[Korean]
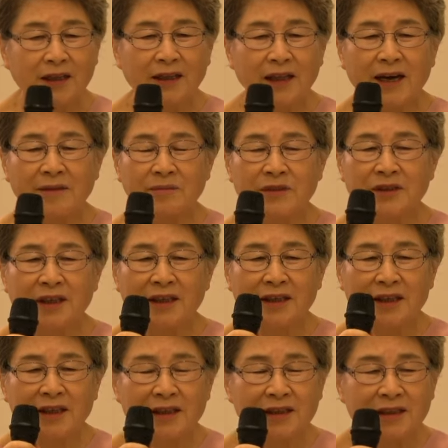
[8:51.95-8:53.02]

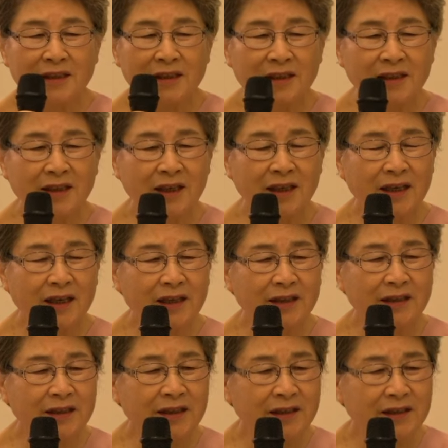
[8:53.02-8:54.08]
남자의
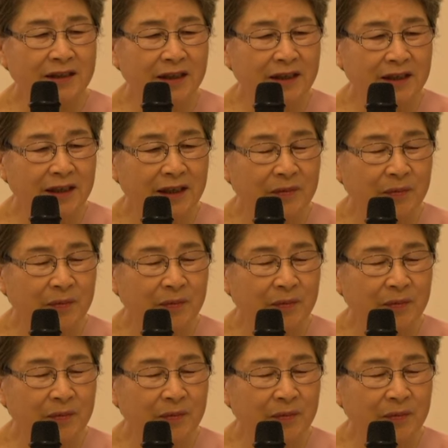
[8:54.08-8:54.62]
씨가 여자의